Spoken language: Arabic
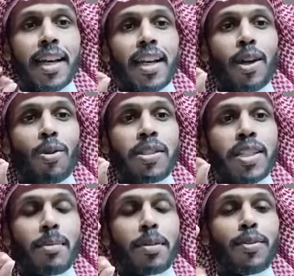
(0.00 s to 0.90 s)
لو
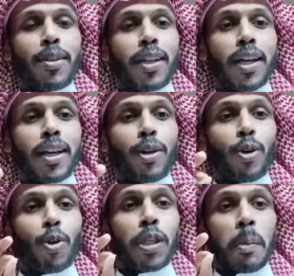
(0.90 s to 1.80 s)
التزمت فيها
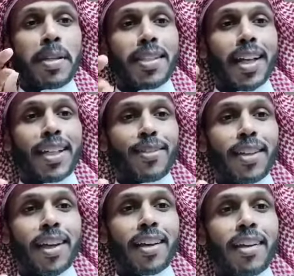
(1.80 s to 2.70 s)
وتمسكت
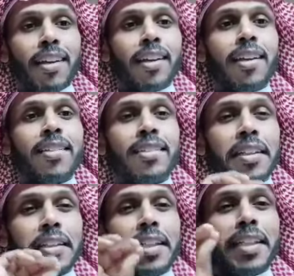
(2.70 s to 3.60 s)
فيها
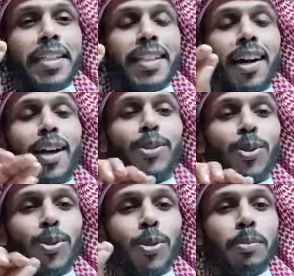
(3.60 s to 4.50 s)
صدقني راح
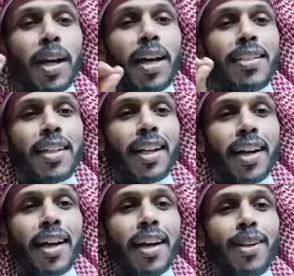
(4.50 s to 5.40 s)
تكون بأحسن
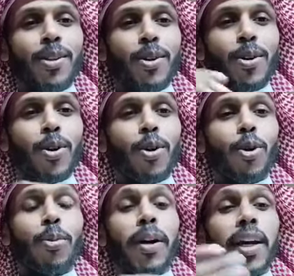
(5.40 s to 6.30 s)
حال
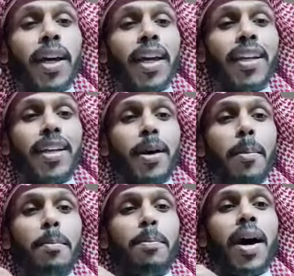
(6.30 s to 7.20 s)
وبخير
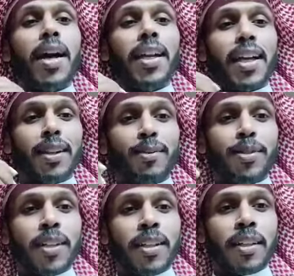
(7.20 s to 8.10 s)
ما يعلم
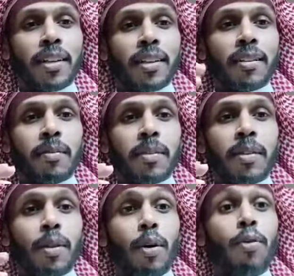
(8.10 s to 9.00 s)
فيه إلا الله
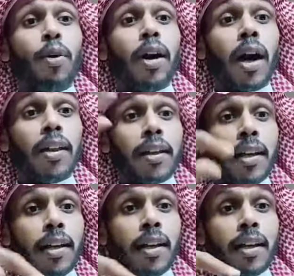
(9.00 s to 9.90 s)
فوق هذا
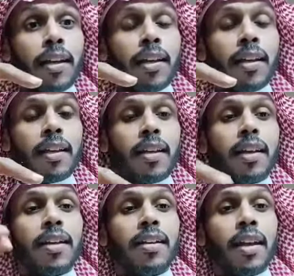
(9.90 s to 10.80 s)
كله
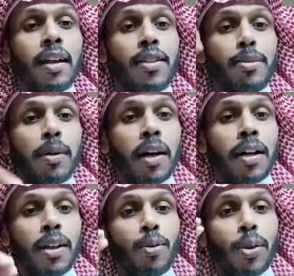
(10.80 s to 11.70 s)
أن الله
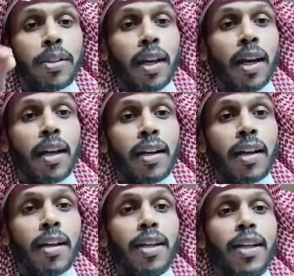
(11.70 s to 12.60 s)
سبحانه
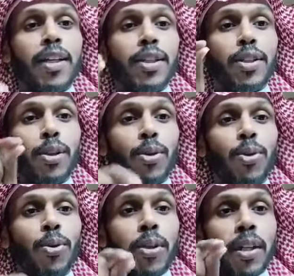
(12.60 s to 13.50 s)
وتعالى
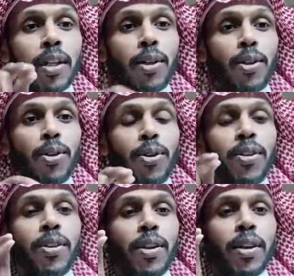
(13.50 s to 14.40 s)
يكون لك
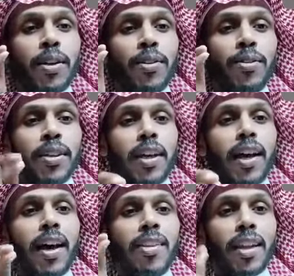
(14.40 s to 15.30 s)
عون في
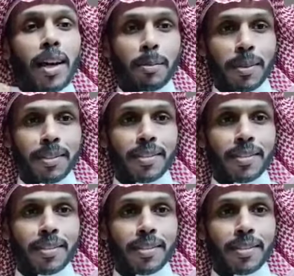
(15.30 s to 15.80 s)
هذا الأمر